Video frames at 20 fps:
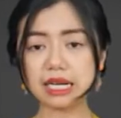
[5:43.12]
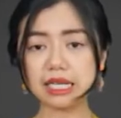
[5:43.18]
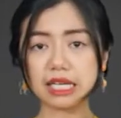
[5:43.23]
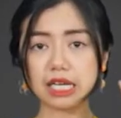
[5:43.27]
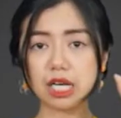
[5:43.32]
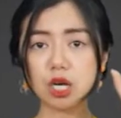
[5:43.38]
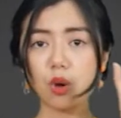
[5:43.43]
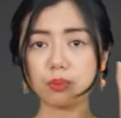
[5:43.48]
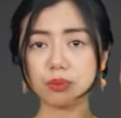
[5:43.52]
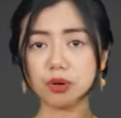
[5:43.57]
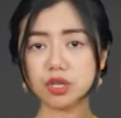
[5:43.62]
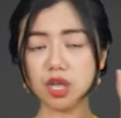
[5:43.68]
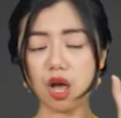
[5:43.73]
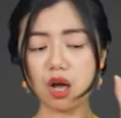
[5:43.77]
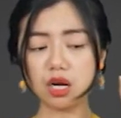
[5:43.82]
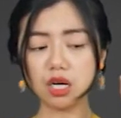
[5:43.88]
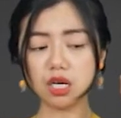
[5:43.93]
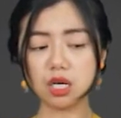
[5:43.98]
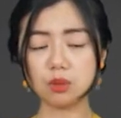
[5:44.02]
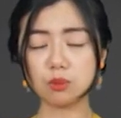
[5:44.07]
này thì cái hộp nó
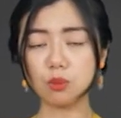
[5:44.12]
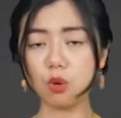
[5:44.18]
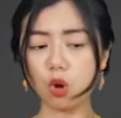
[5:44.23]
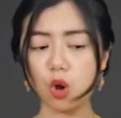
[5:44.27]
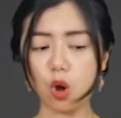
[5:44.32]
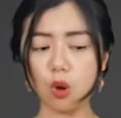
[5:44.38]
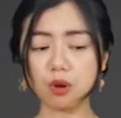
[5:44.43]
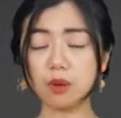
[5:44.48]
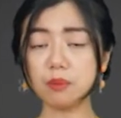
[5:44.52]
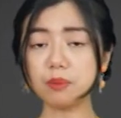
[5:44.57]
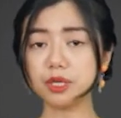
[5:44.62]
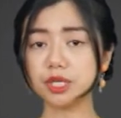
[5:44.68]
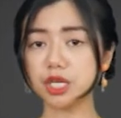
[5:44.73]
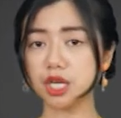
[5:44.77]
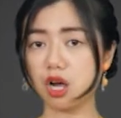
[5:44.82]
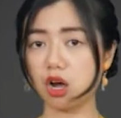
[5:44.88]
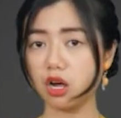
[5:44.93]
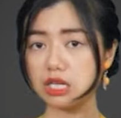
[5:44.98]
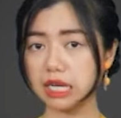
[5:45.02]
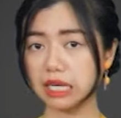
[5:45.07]
nhỏ hơn một hộp có 10
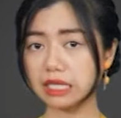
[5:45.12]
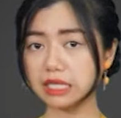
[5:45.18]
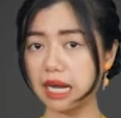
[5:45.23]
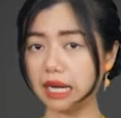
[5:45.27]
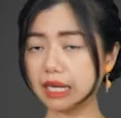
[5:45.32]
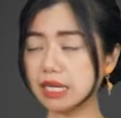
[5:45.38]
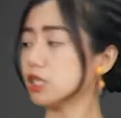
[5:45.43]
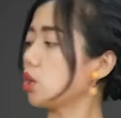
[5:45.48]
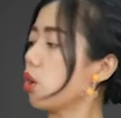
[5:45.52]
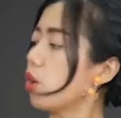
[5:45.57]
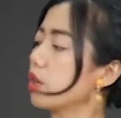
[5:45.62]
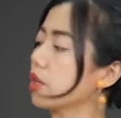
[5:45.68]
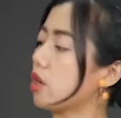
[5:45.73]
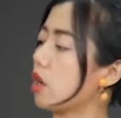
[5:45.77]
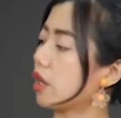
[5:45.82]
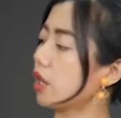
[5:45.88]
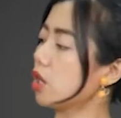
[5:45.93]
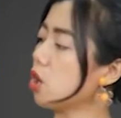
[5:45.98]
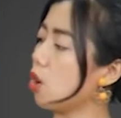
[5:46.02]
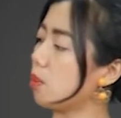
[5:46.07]
gói trắng trắng này thôi
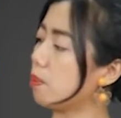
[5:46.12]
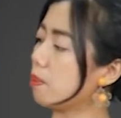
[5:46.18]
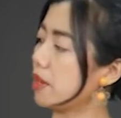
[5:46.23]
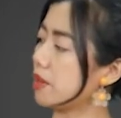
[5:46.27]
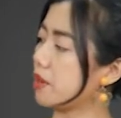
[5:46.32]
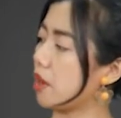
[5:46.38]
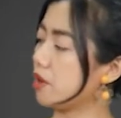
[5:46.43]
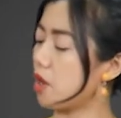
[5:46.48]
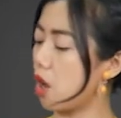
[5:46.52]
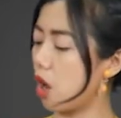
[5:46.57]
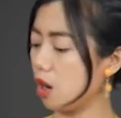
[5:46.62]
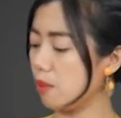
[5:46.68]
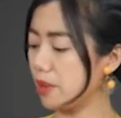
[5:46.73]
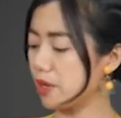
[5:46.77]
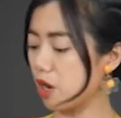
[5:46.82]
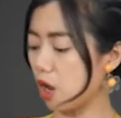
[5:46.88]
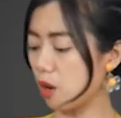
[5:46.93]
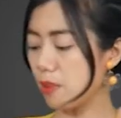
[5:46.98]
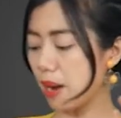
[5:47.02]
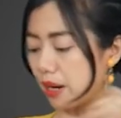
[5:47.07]
còn cái hộp mà đỏ đỏ mà
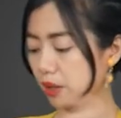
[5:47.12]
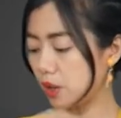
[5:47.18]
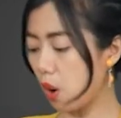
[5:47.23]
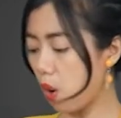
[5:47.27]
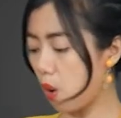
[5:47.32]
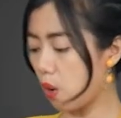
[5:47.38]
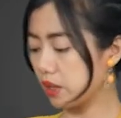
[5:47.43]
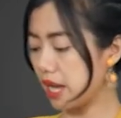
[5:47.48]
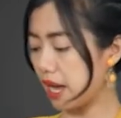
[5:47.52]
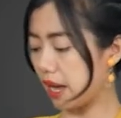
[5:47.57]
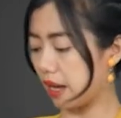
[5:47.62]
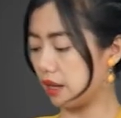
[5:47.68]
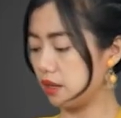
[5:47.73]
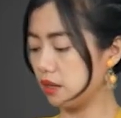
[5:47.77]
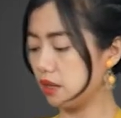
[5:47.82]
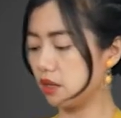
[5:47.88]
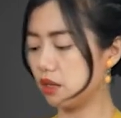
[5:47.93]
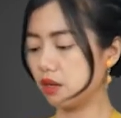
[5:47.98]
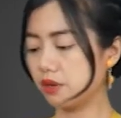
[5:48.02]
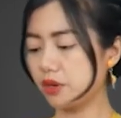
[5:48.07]
đỏ bạc đô á nha
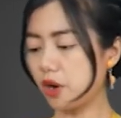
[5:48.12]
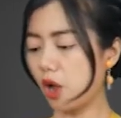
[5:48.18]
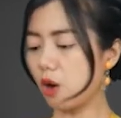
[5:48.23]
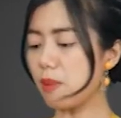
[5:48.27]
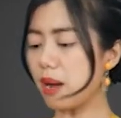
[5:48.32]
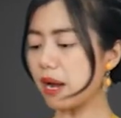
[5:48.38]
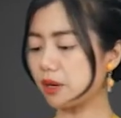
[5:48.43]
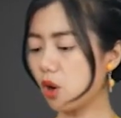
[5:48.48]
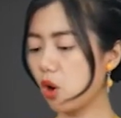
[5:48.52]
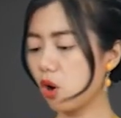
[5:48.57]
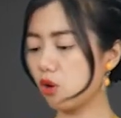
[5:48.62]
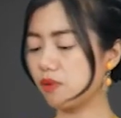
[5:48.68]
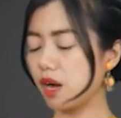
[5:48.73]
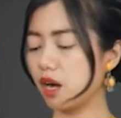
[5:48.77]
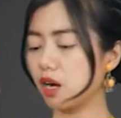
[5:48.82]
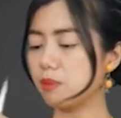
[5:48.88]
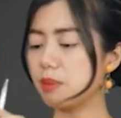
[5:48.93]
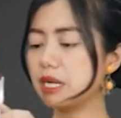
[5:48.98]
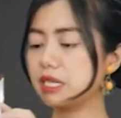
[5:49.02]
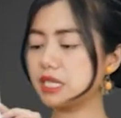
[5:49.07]
đỏ bạc đô và
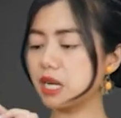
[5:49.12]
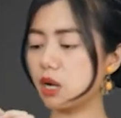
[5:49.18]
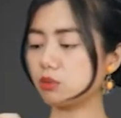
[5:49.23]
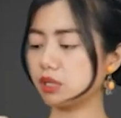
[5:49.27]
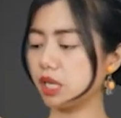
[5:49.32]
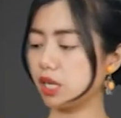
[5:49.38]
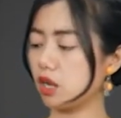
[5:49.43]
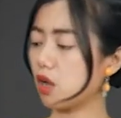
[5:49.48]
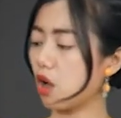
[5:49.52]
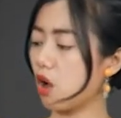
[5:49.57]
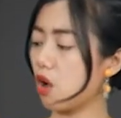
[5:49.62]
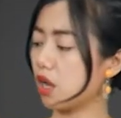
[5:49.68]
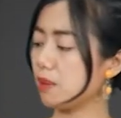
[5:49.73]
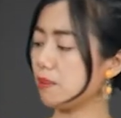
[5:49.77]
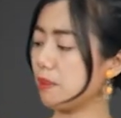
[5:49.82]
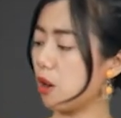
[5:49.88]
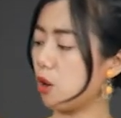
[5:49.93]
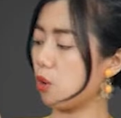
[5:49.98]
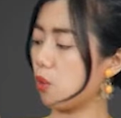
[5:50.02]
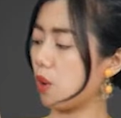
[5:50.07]
ở bên trong thì nó có cái
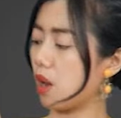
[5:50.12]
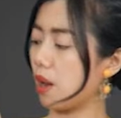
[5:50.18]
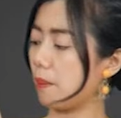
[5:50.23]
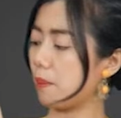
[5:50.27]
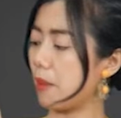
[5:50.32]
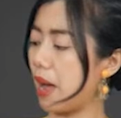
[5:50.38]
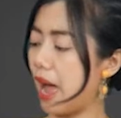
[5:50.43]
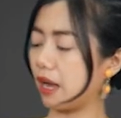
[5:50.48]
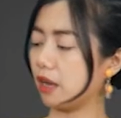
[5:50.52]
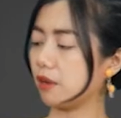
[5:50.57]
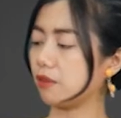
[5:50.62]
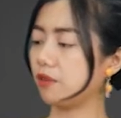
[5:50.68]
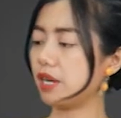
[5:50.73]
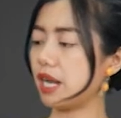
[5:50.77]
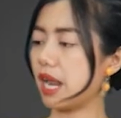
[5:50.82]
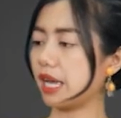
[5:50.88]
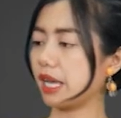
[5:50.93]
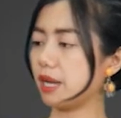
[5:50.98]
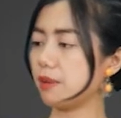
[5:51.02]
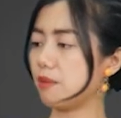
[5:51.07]
màu ờ, bạc với
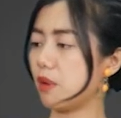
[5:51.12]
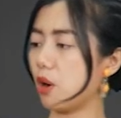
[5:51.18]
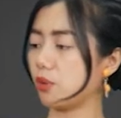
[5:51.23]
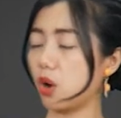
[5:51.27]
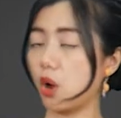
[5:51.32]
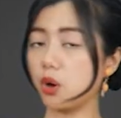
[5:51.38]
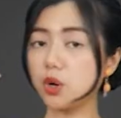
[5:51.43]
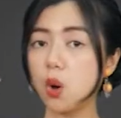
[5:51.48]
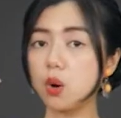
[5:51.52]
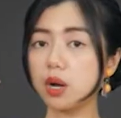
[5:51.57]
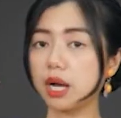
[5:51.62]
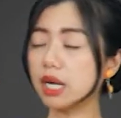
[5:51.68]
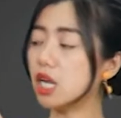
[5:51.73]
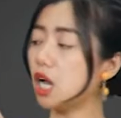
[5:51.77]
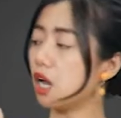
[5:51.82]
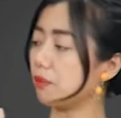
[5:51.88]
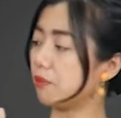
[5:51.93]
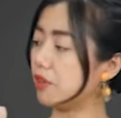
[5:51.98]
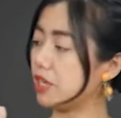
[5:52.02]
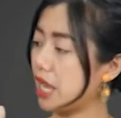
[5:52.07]
lại cái màu đỏ đô kết
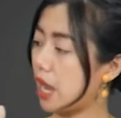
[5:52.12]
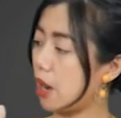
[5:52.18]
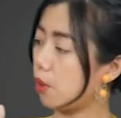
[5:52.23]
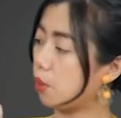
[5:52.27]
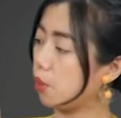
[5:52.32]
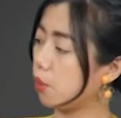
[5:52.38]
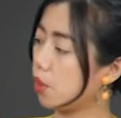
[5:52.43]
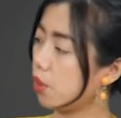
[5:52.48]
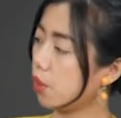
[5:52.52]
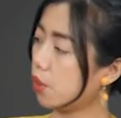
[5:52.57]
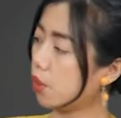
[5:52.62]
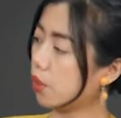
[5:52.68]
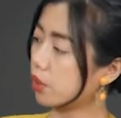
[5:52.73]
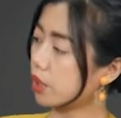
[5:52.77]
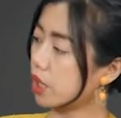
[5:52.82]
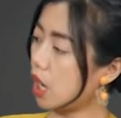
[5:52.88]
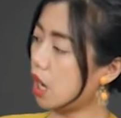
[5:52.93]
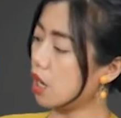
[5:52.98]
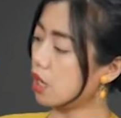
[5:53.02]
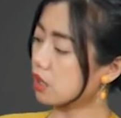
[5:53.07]
hợp với nhau
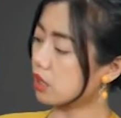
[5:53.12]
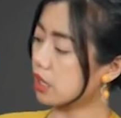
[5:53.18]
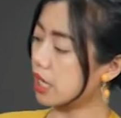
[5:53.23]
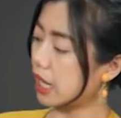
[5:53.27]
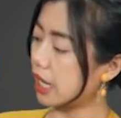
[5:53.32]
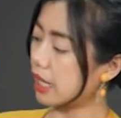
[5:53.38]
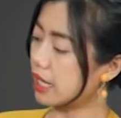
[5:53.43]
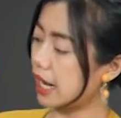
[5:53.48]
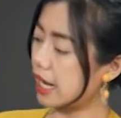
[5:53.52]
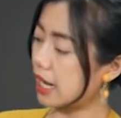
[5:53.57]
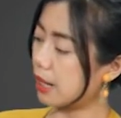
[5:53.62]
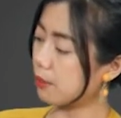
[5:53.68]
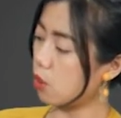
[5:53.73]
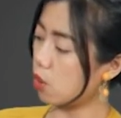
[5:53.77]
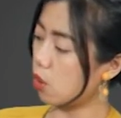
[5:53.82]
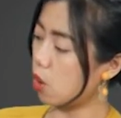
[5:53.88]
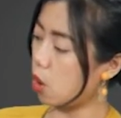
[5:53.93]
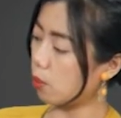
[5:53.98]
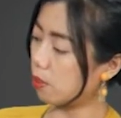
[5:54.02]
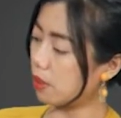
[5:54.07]
đó thì cái này là
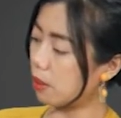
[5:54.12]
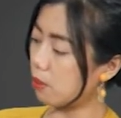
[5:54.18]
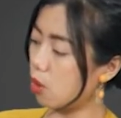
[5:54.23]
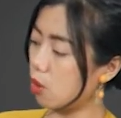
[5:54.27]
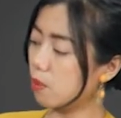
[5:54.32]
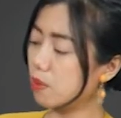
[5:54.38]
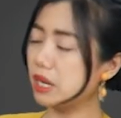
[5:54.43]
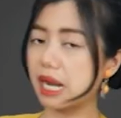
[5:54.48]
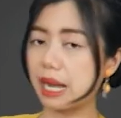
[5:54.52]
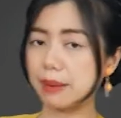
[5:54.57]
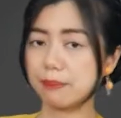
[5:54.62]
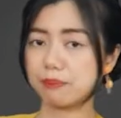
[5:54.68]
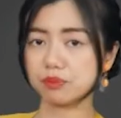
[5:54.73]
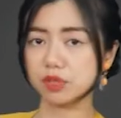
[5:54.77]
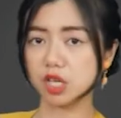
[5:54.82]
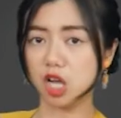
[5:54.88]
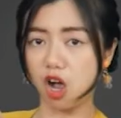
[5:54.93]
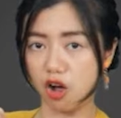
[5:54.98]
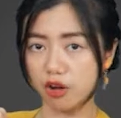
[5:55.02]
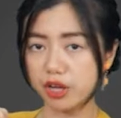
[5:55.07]
một hộp là
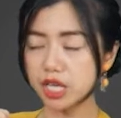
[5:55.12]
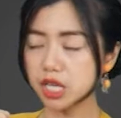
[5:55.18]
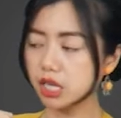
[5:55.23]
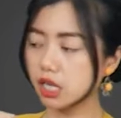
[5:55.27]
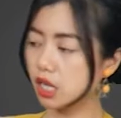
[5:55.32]
45 gói